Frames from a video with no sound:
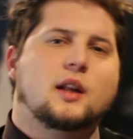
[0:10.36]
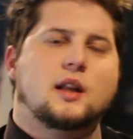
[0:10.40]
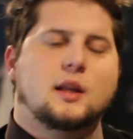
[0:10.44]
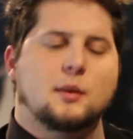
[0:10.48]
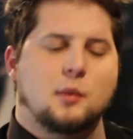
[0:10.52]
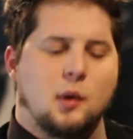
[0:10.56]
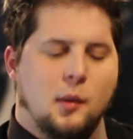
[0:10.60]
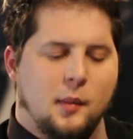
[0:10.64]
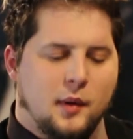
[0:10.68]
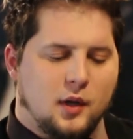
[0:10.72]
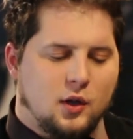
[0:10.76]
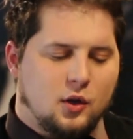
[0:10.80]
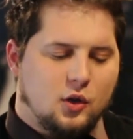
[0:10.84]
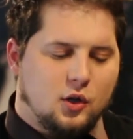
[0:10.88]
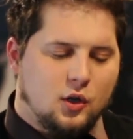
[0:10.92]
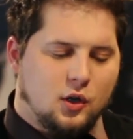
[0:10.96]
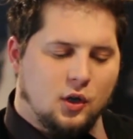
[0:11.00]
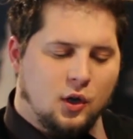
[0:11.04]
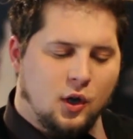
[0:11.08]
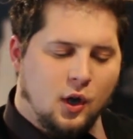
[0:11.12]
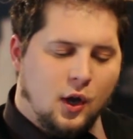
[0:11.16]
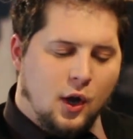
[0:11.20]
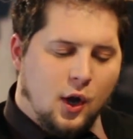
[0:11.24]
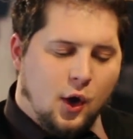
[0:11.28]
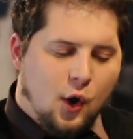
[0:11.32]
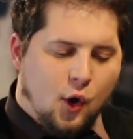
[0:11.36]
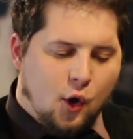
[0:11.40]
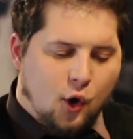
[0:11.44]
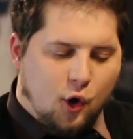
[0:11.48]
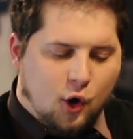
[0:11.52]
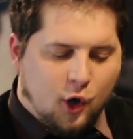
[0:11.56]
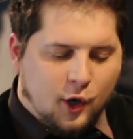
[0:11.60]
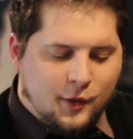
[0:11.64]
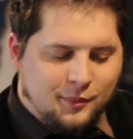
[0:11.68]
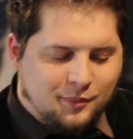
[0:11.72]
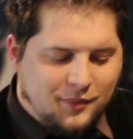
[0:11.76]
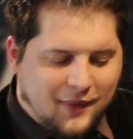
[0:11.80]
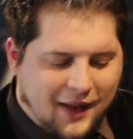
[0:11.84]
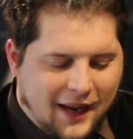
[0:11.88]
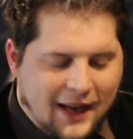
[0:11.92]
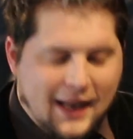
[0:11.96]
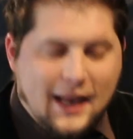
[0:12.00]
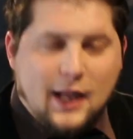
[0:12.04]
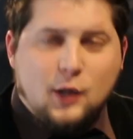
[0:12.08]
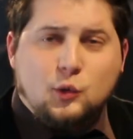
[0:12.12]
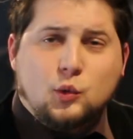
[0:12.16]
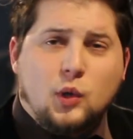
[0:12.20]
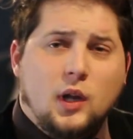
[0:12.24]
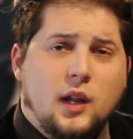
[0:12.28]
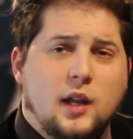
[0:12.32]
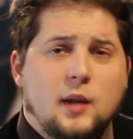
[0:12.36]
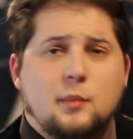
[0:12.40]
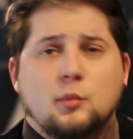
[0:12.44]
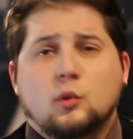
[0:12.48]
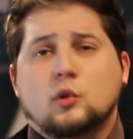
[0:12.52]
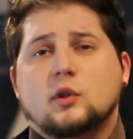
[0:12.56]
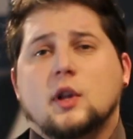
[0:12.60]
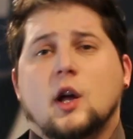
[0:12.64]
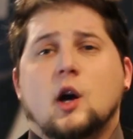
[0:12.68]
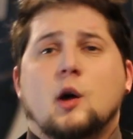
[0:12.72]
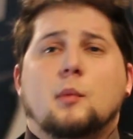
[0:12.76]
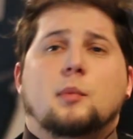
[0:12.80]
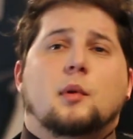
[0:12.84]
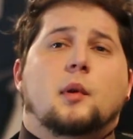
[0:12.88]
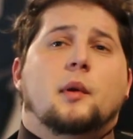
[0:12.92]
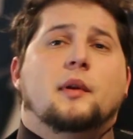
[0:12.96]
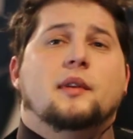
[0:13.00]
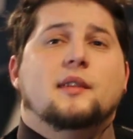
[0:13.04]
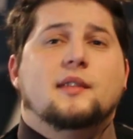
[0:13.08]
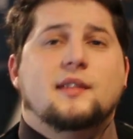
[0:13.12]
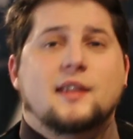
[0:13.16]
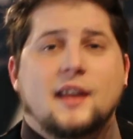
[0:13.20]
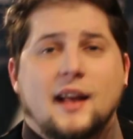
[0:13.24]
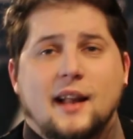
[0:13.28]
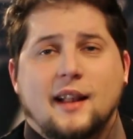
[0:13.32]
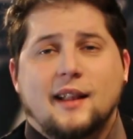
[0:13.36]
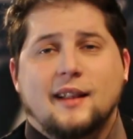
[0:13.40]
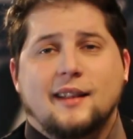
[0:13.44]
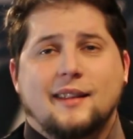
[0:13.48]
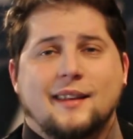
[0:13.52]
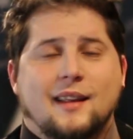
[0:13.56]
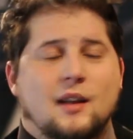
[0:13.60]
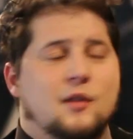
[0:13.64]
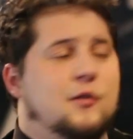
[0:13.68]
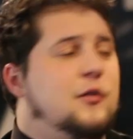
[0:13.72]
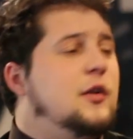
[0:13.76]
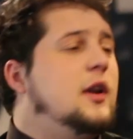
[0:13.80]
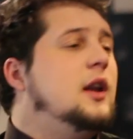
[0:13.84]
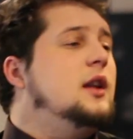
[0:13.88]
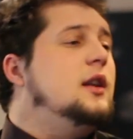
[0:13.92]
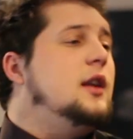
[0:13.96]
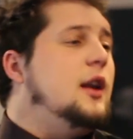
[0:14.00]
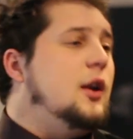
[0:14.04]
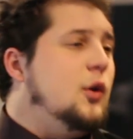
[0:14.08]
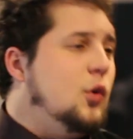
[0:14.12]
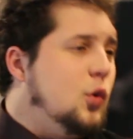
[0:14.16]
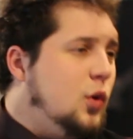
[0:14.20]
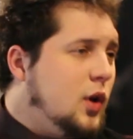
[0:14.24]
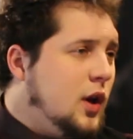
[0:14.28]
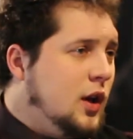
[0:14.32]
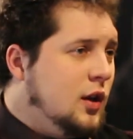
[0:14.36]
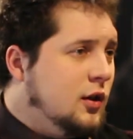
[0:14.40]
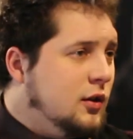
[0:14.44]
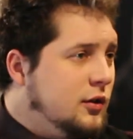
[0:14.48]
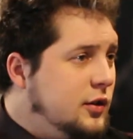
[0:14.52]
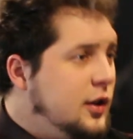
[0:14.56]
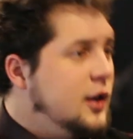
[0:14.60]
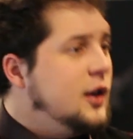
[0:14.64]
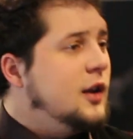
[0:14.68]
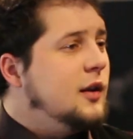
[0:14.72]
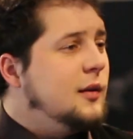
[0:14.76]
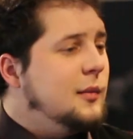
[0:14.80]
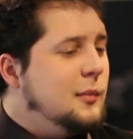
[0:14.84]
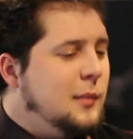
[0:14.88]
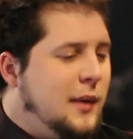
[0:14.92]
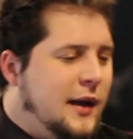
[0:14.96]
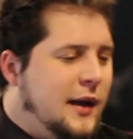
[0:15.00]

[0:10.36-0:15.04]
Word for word: en este momento con el actual diputado provincial del Frente Neuquino, señor